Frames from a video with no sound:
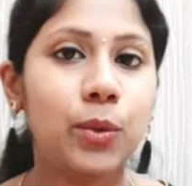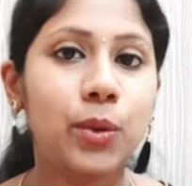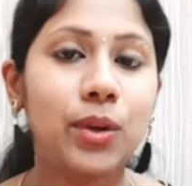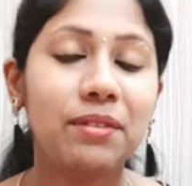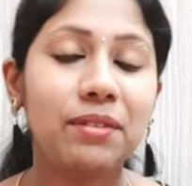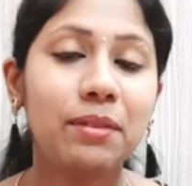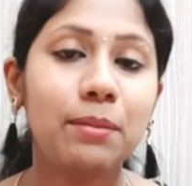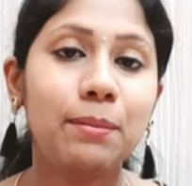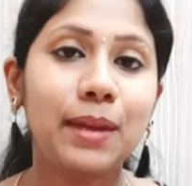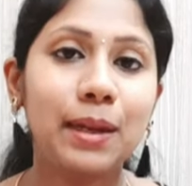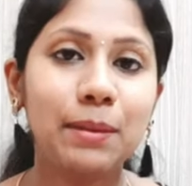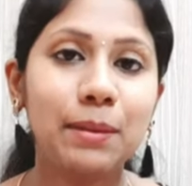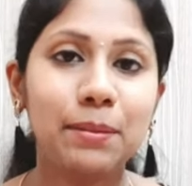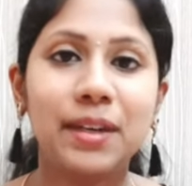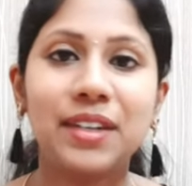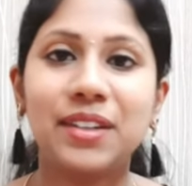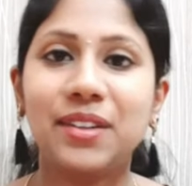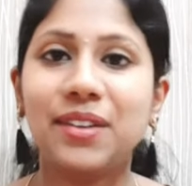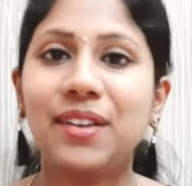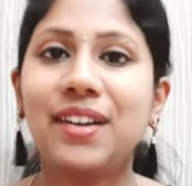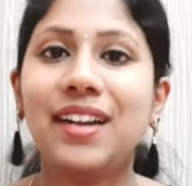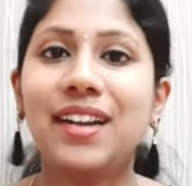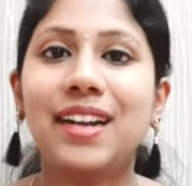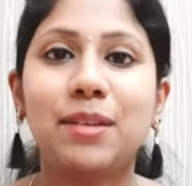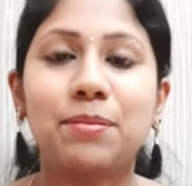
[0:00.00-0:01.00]
கூடவே பெல்
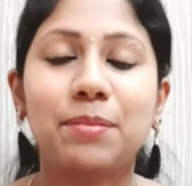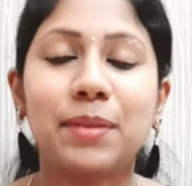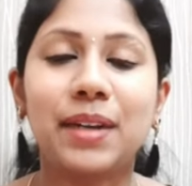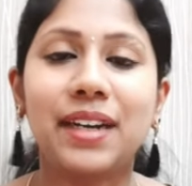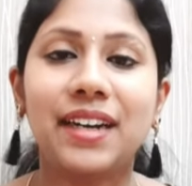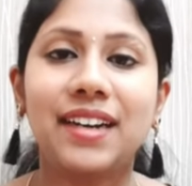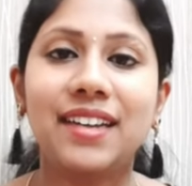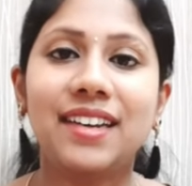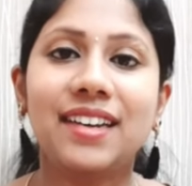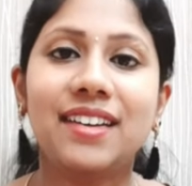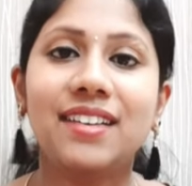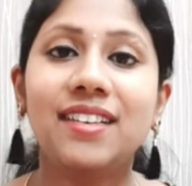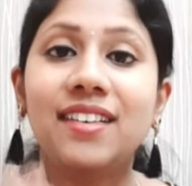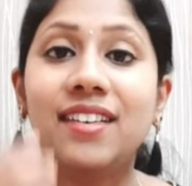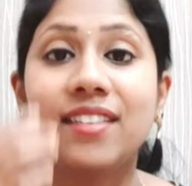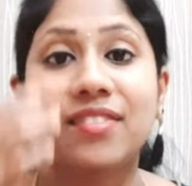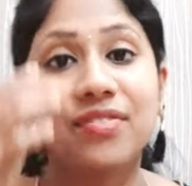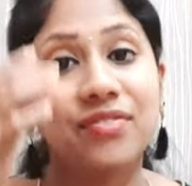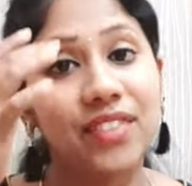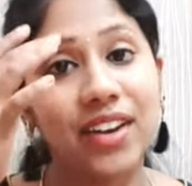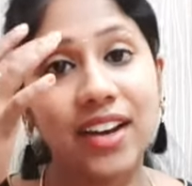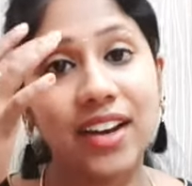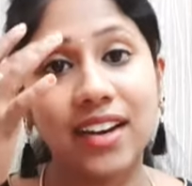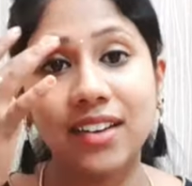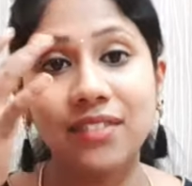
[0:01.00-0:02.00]
பட்டனே கிளிக் பண்ணிவிடுங்க
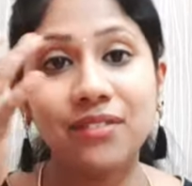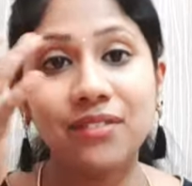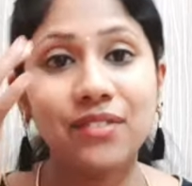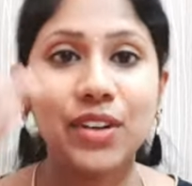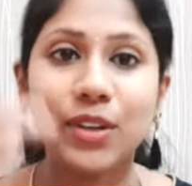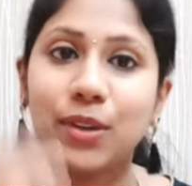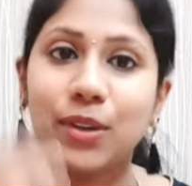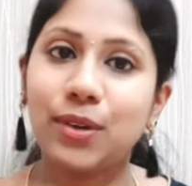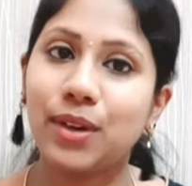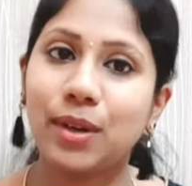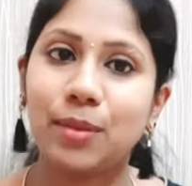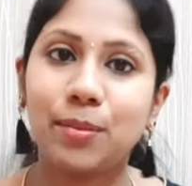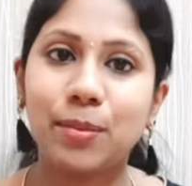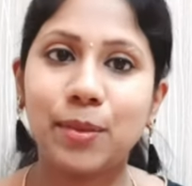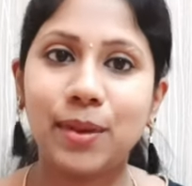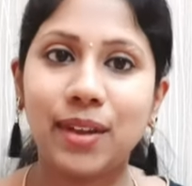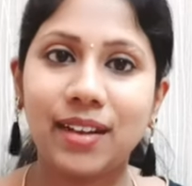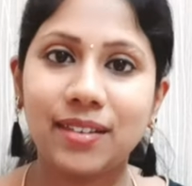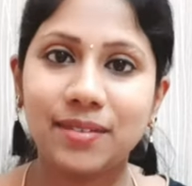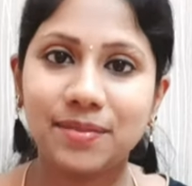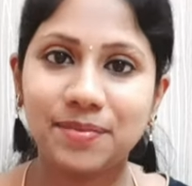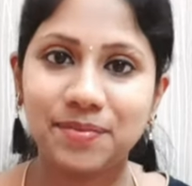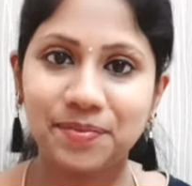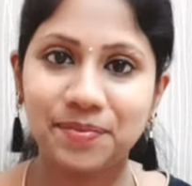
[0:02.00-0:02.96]
வாங்க வீடியோக்குள்ளே போகலாம்